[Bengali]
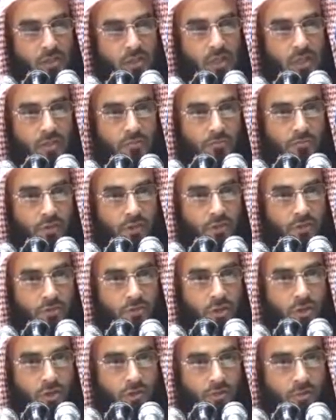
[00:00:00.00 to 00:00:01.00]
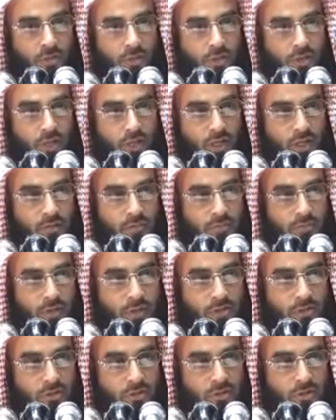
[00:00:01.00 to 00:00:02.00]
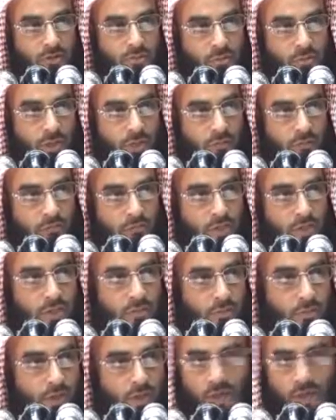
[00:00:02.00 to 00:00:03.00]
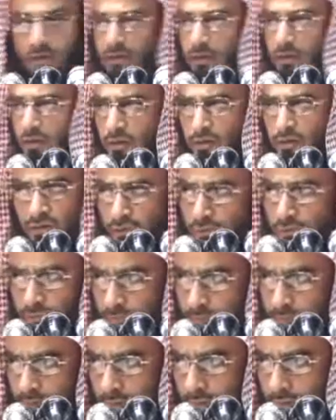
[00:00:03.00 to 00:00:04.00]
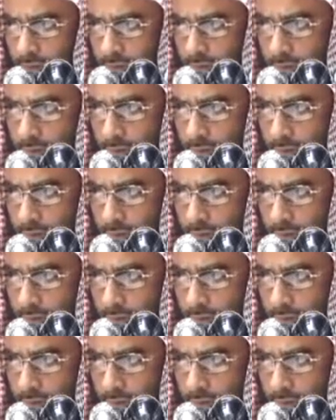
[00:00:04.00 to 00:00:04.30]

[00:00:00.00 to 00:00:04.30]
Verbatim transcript: চার পড়েন ছয় পড়েন আট পড়েন দশ পড়েন বিশ পড়েন কোনো অসুবিধা নেই